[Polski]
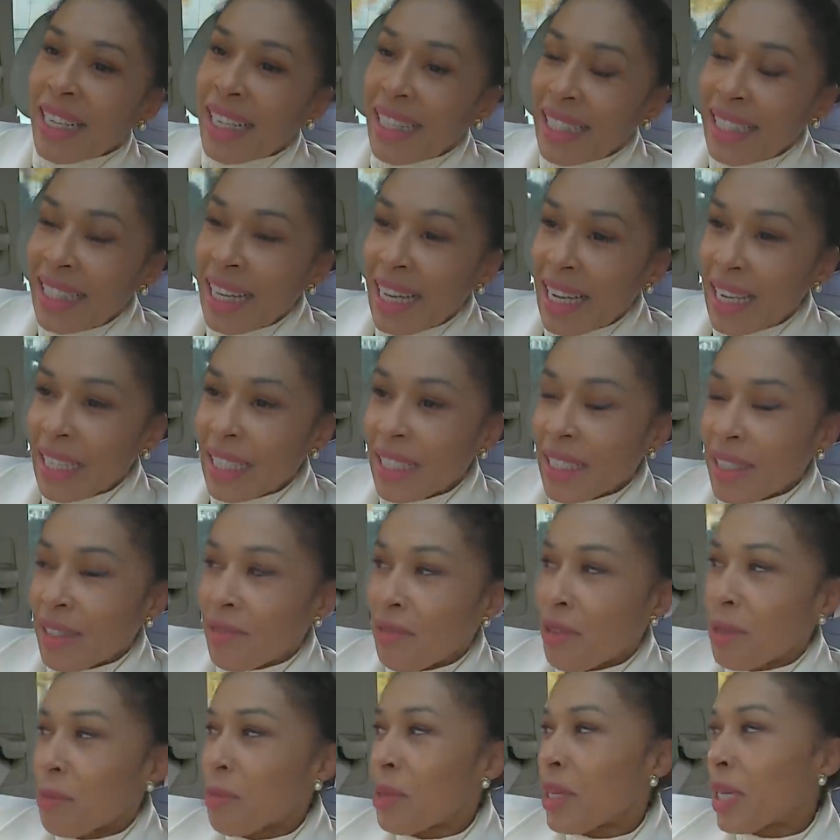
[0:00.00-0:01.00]
E, tak,
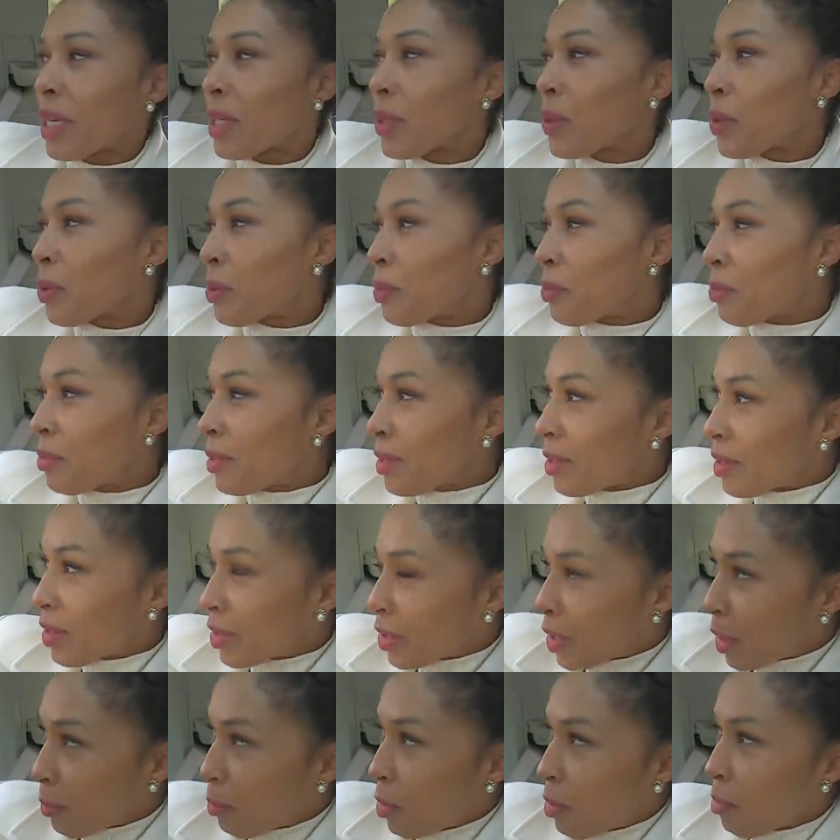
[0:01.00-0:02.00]
wiemy, jaką, że
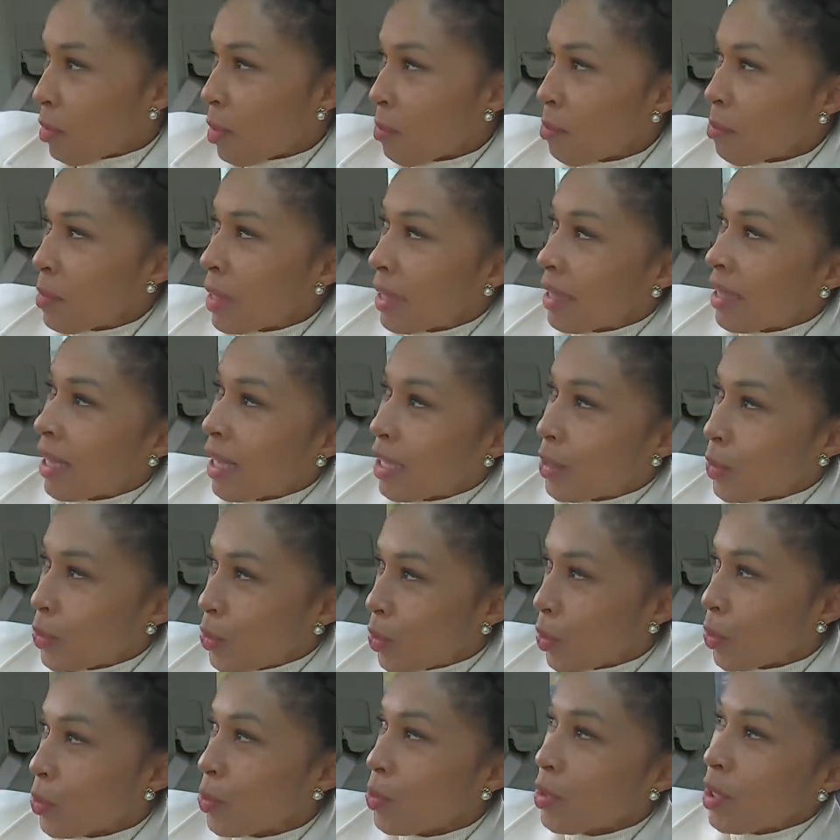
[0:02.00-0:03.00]
tak powiem, mam mentalność.
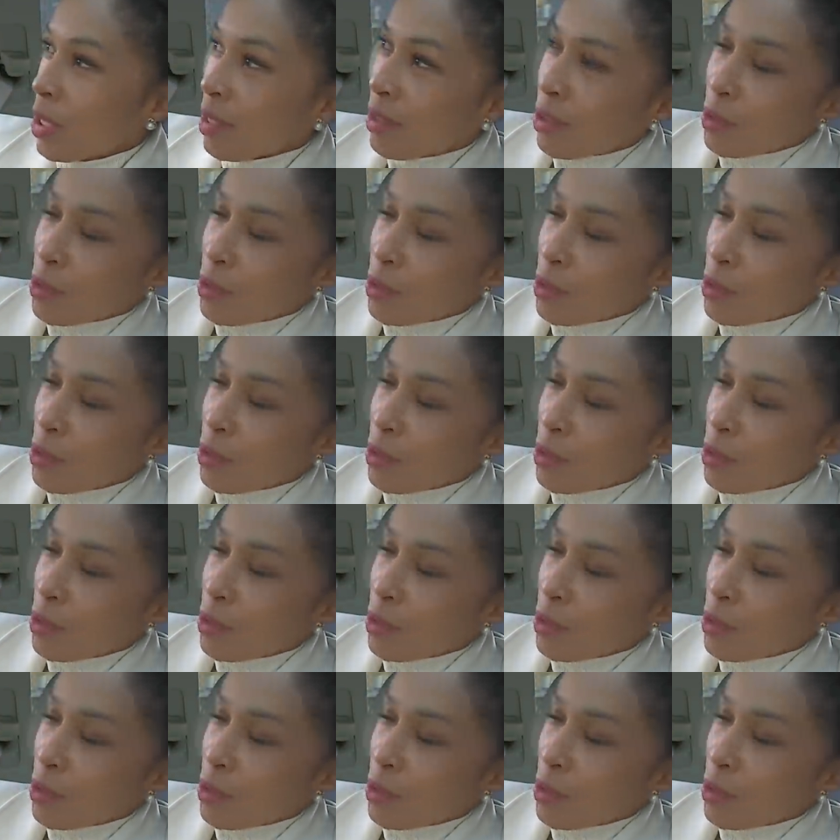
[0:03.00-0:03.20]
Ogólnie